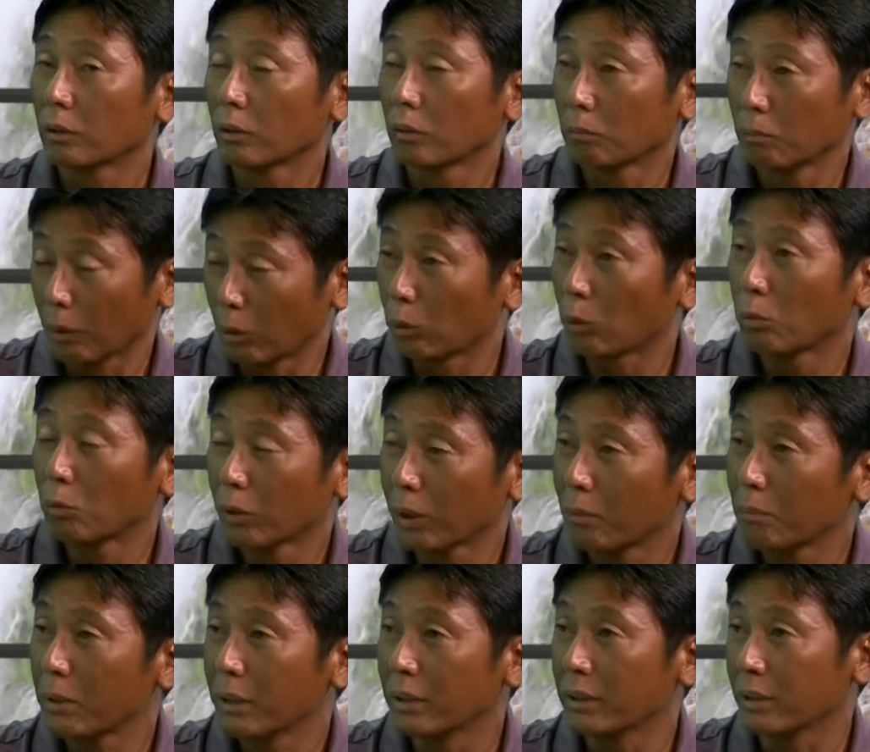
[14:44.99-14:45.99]
まあ、子供が
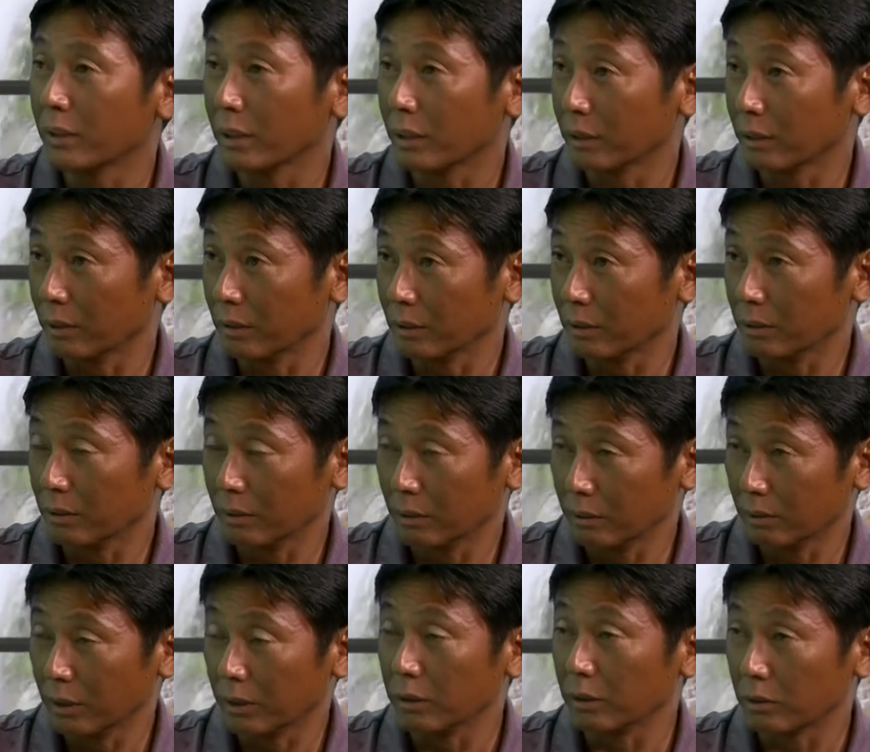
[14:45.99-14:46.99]
メインになる
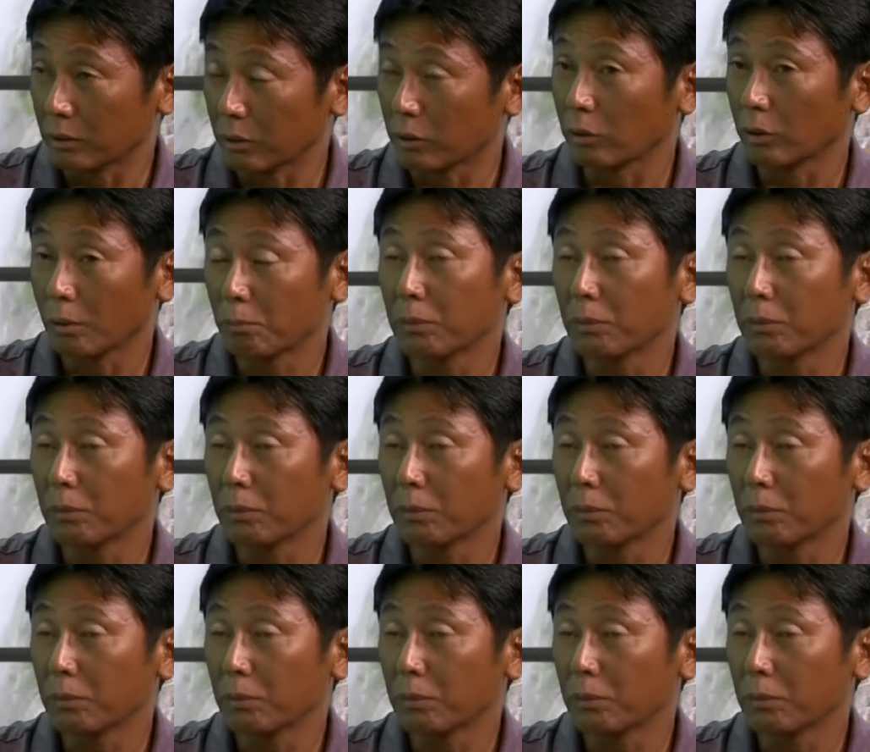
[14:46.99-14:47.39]
ないんですけどやっ